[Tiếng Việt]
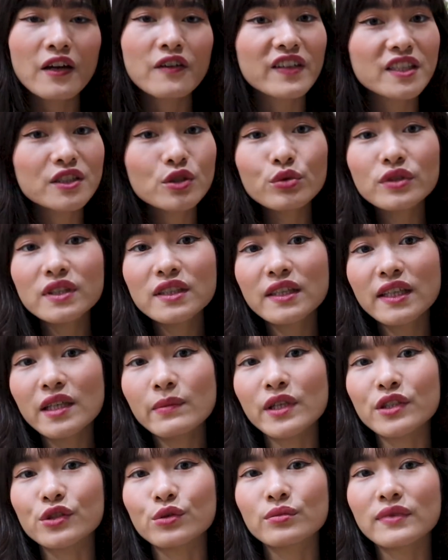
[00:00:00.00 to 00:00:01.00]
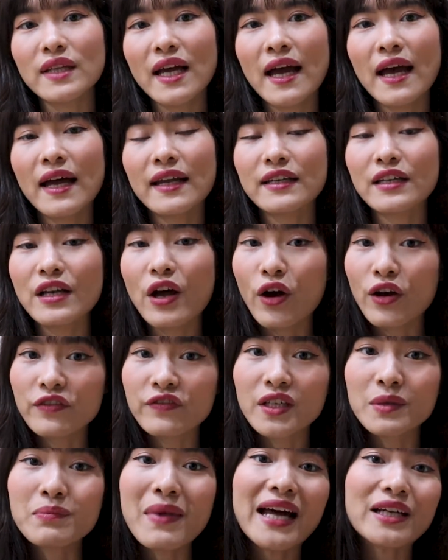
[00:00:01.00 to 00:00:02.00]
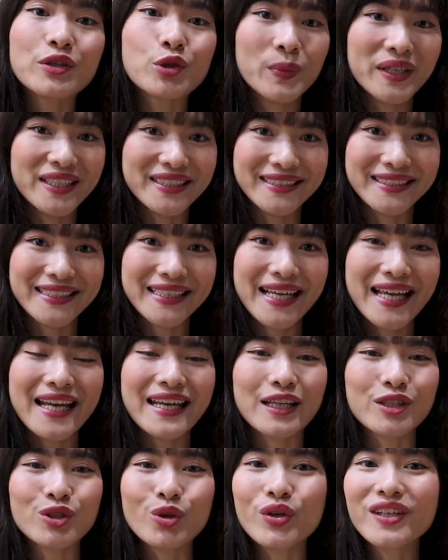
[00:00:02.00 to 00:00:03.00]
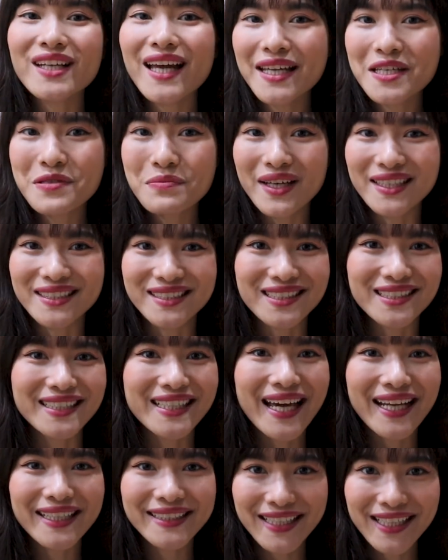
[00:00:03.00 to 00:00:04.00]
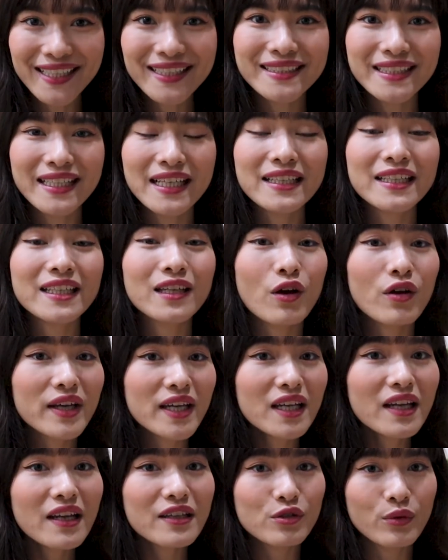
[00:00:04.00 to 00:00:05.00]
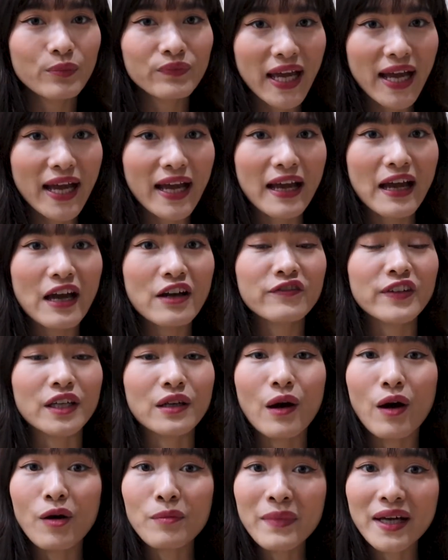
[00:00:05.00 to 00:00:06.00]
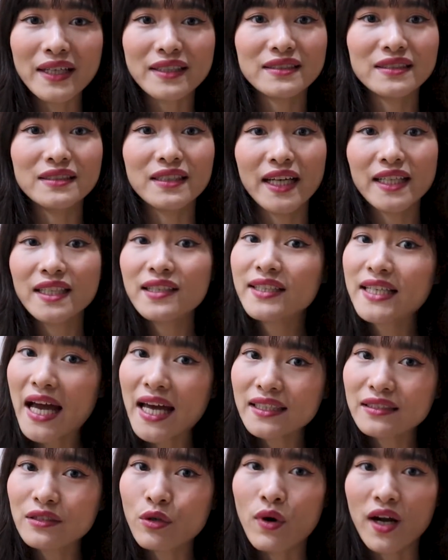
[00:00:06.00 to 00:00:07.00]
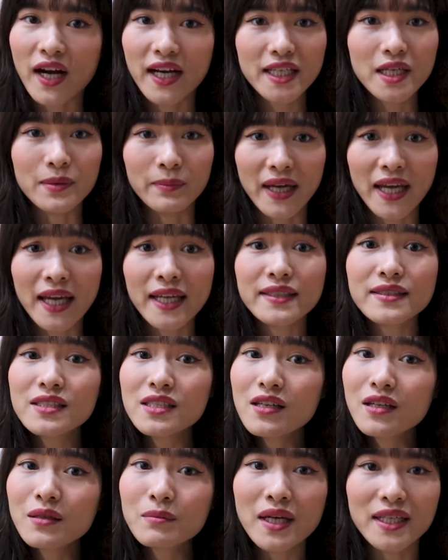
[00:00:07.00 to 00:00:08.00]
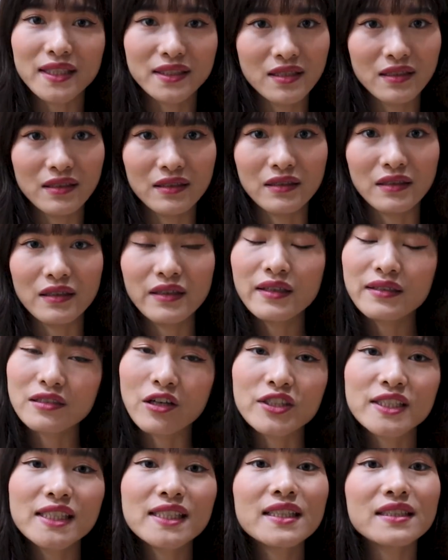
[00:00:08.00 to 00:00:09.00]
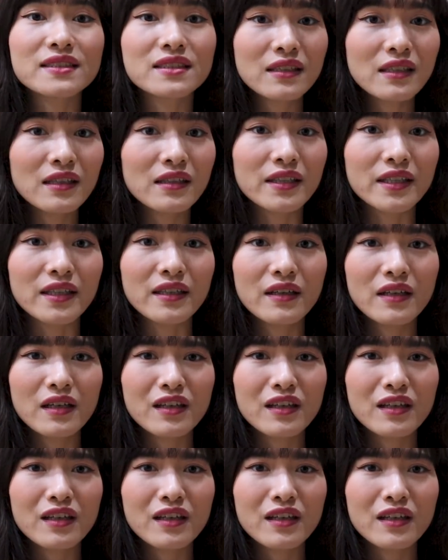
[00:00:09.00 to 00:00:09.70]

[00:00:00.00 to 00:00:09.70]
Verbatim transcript: Ví dụ như khi mà chúng ta nói với bạn của mình là tối nay 7 giờ đi ăn nhé thì có nghĩa là chúng ta phải có mặt ở cái nơi ăn hoặc cái điểm hẹn trước 7 giờ, đó chính là giữ lời.